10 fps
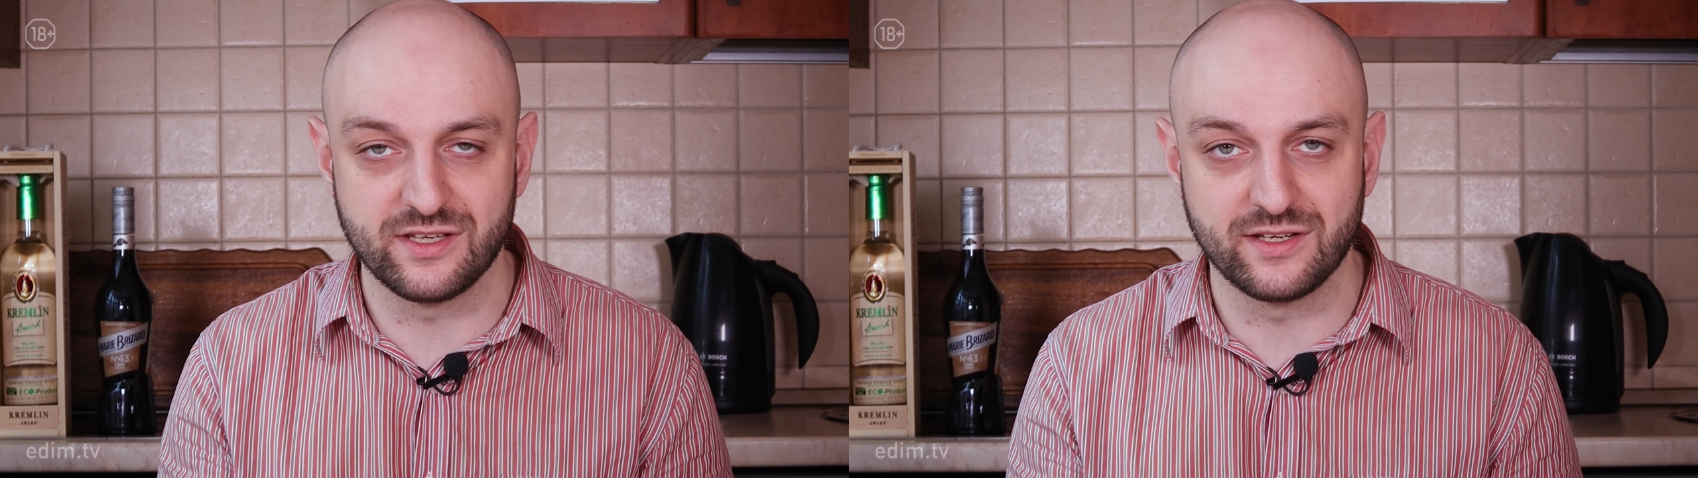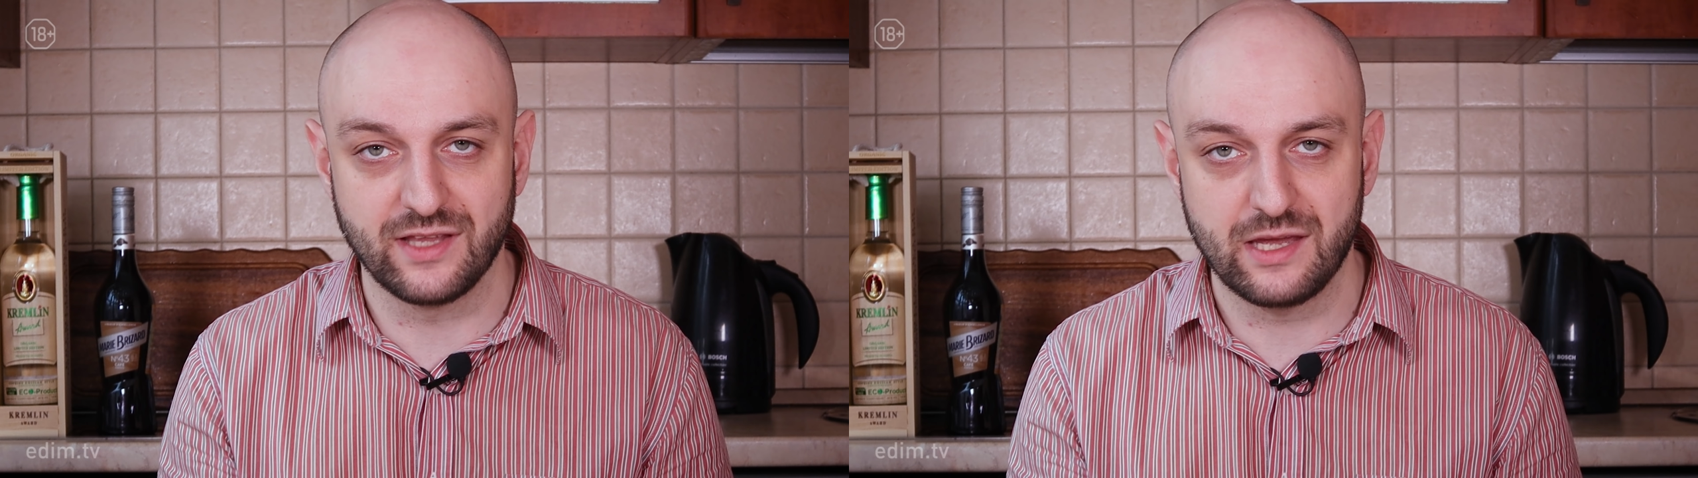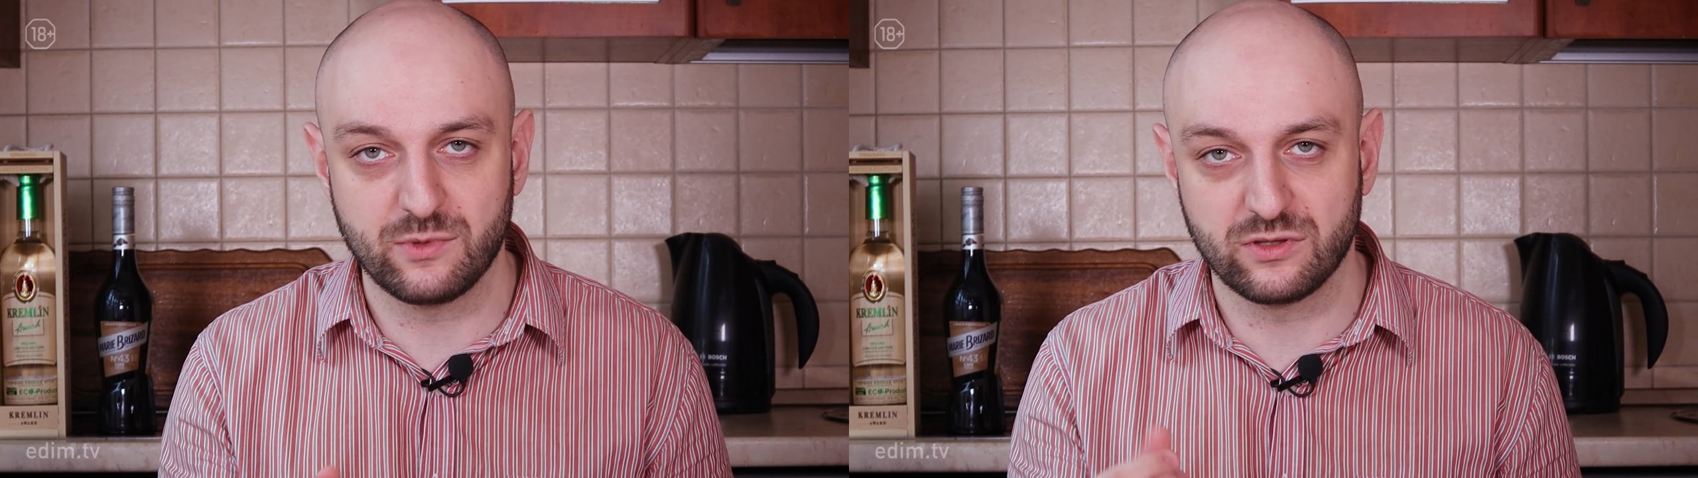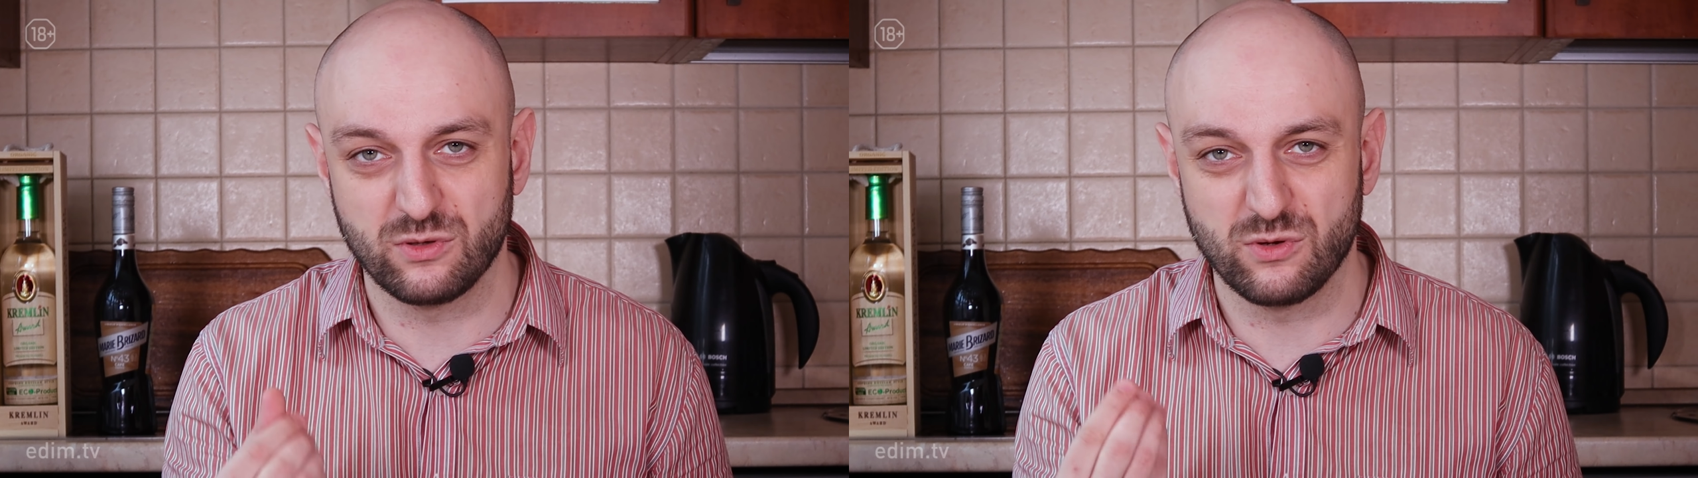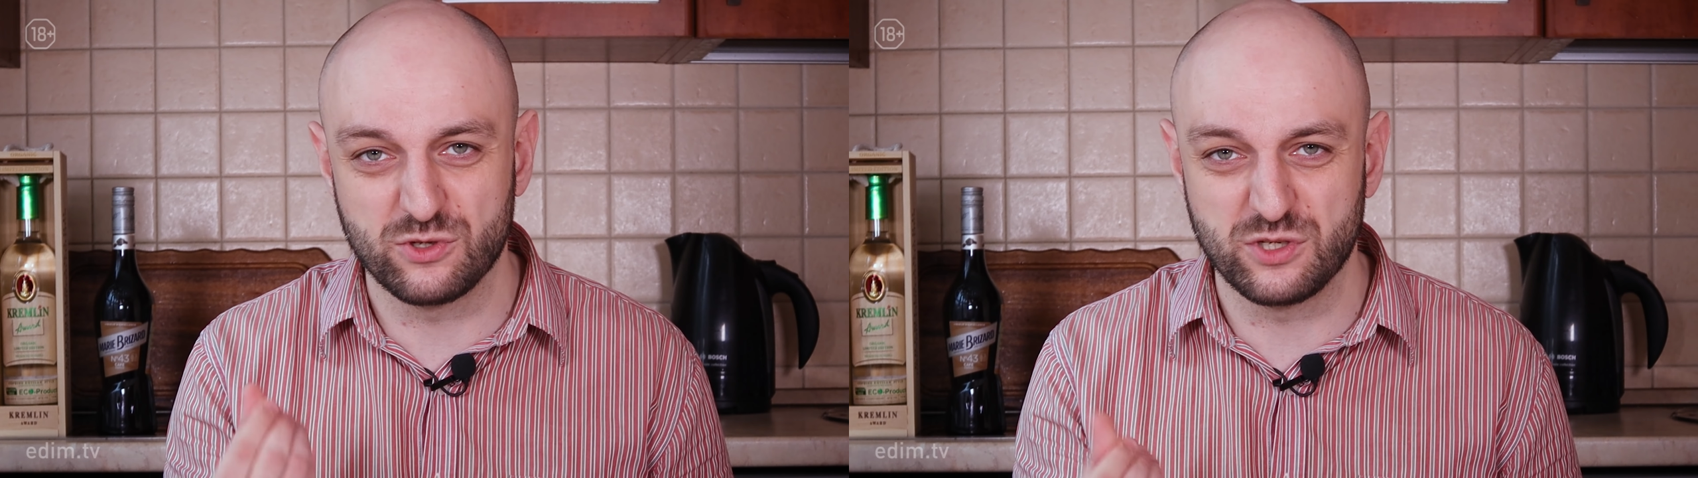четыре лайма,
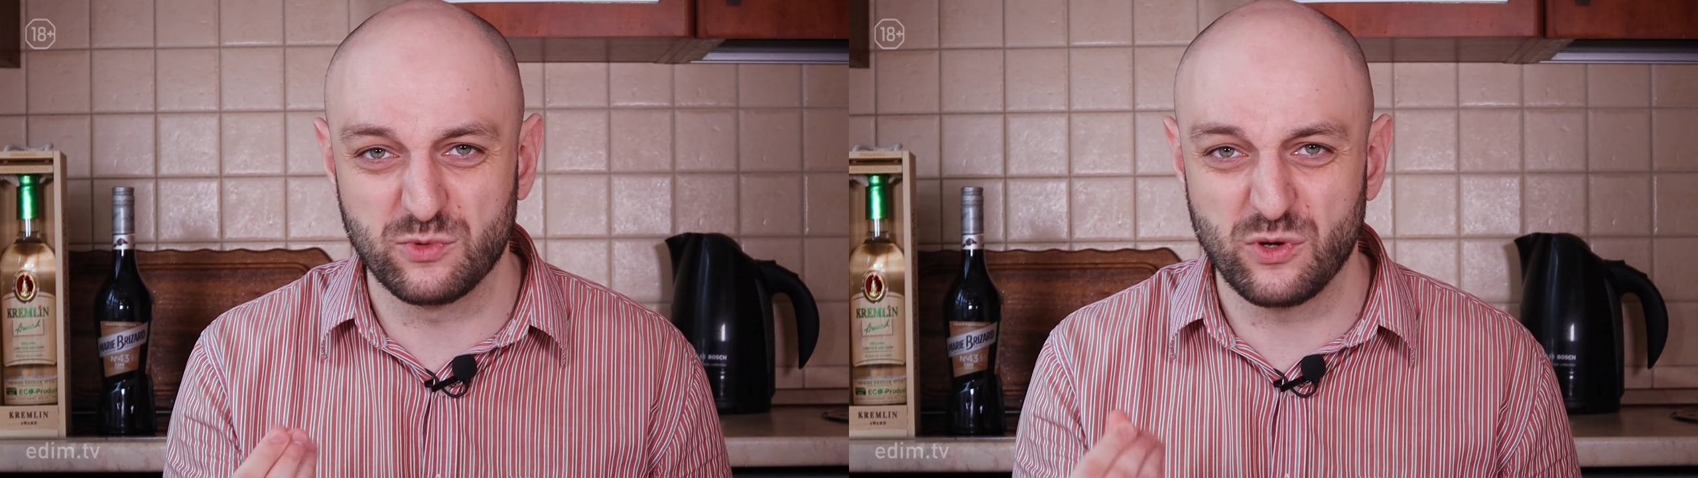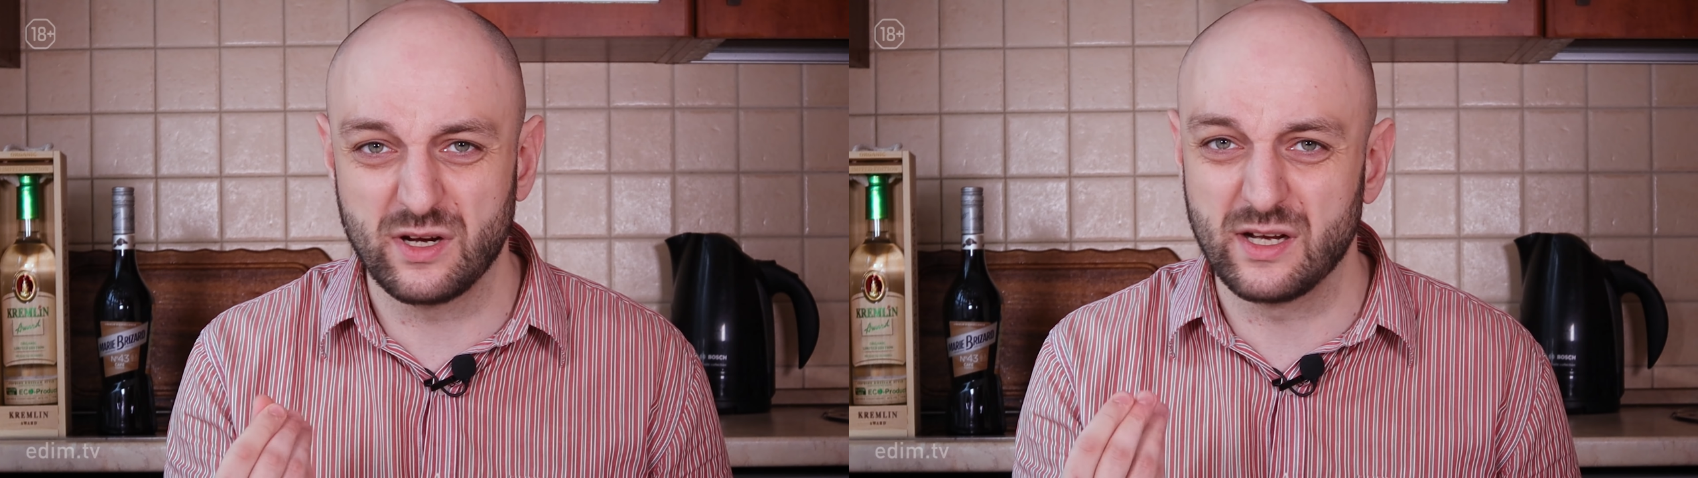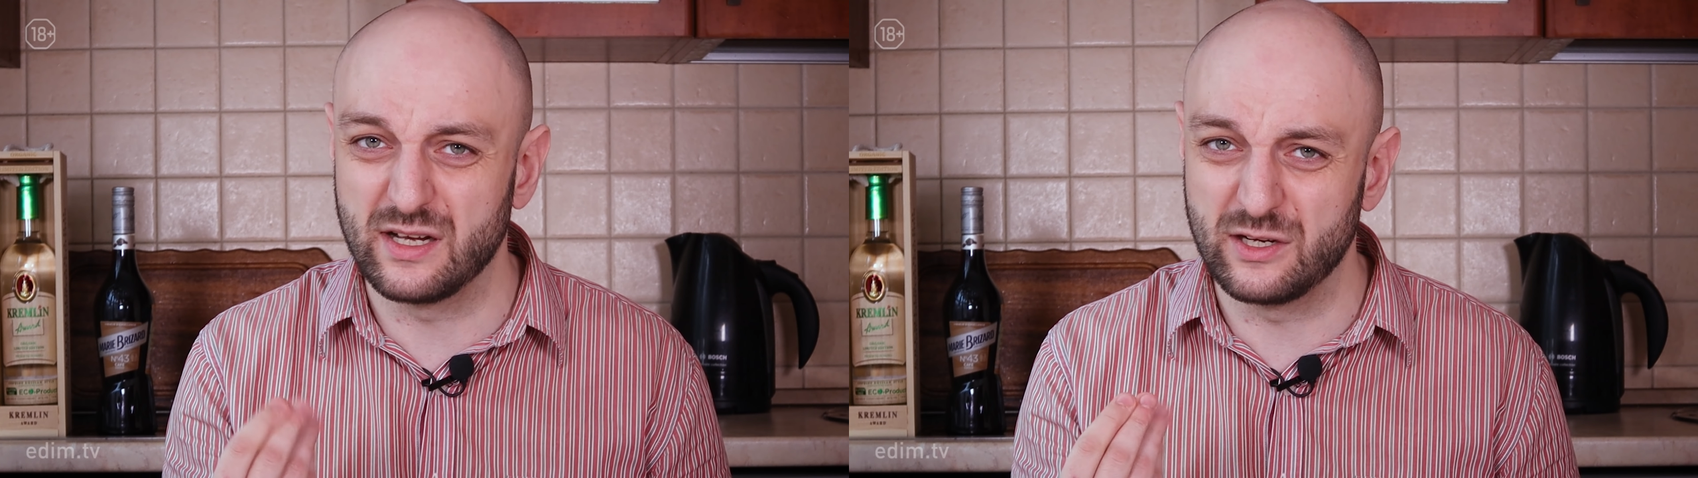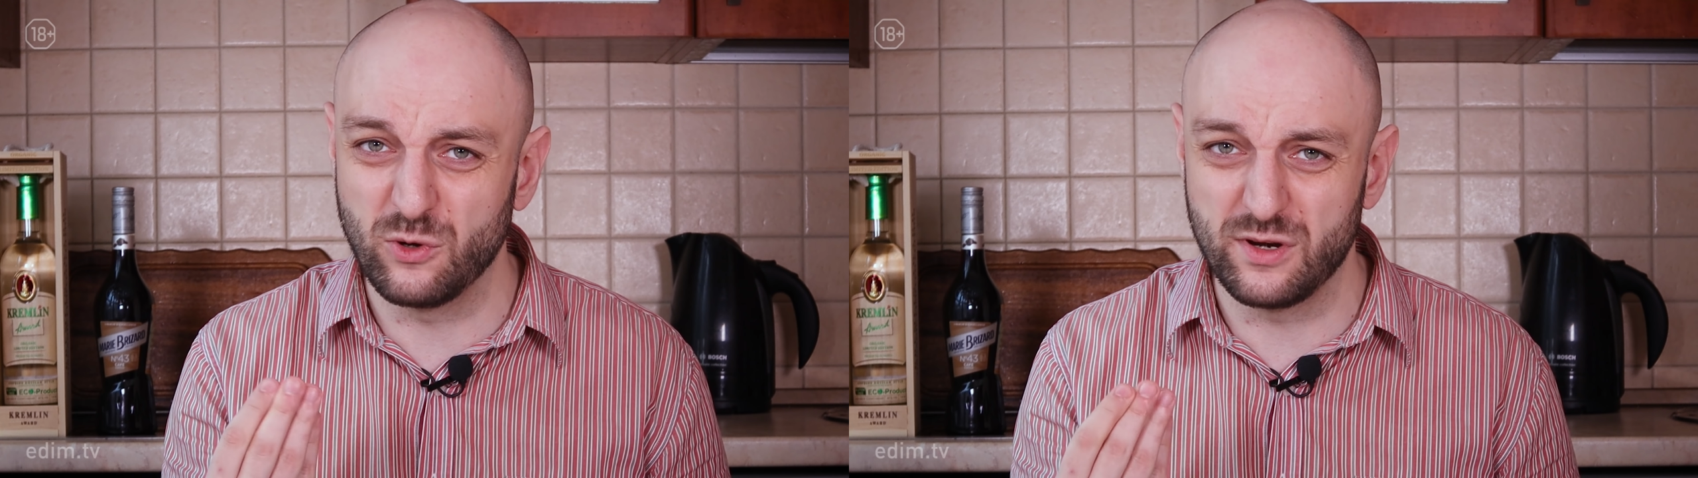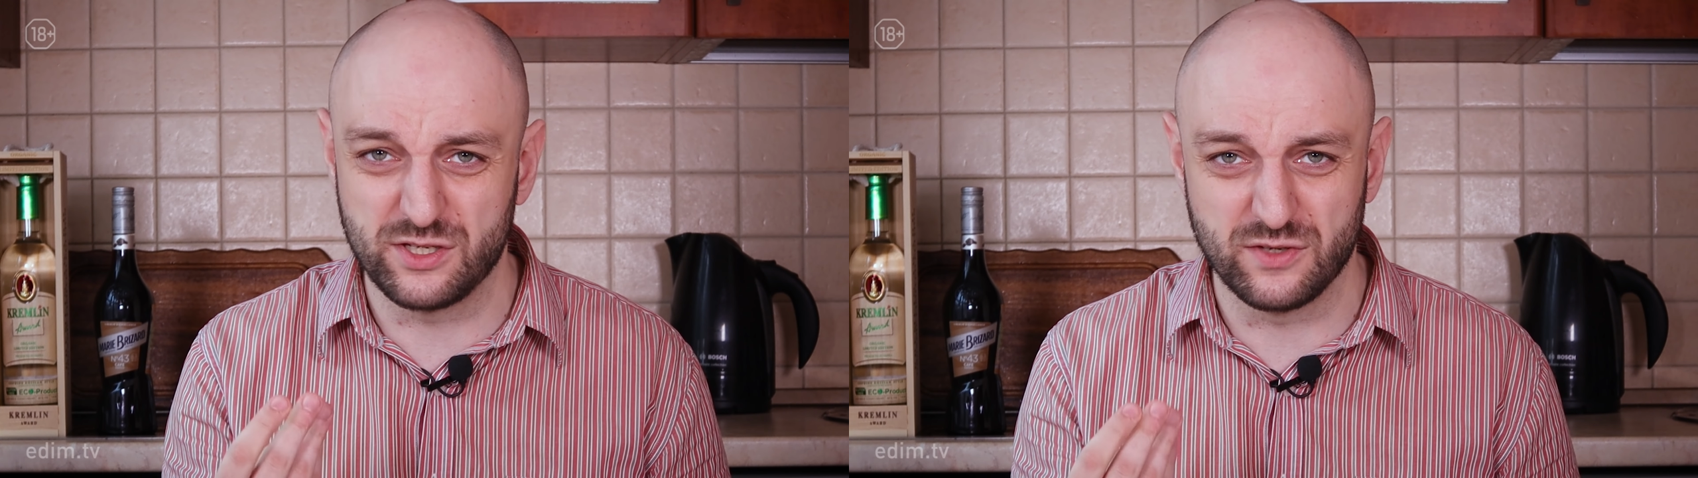то очень много
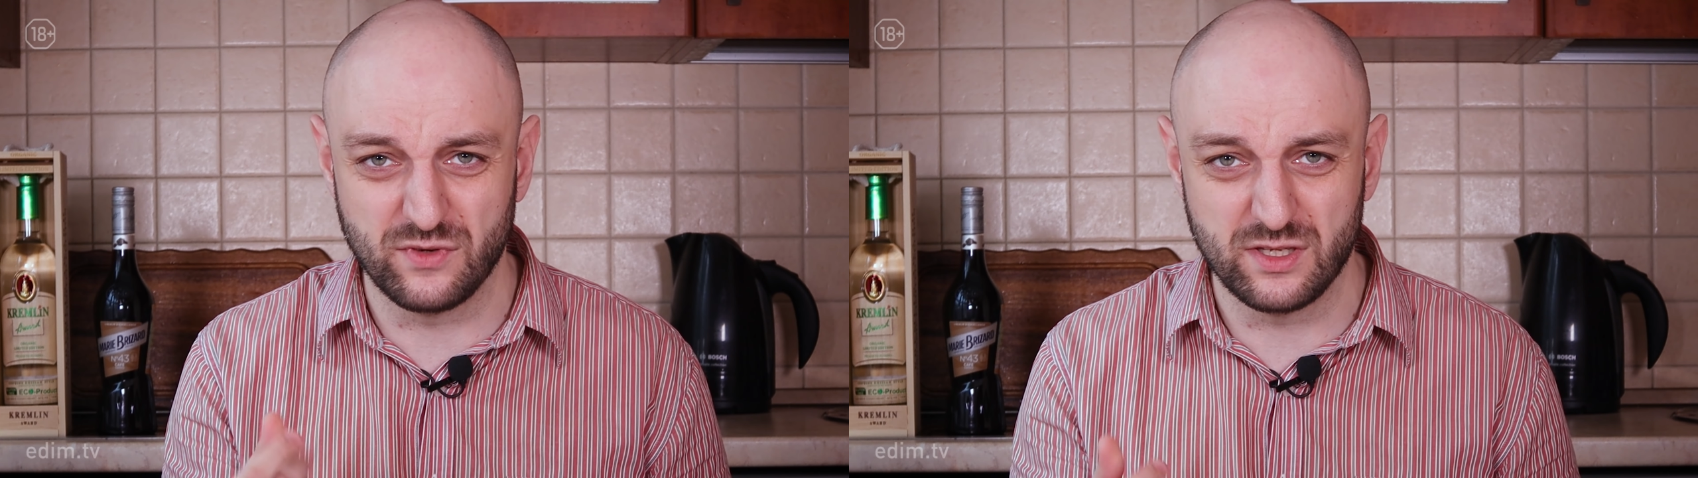горечи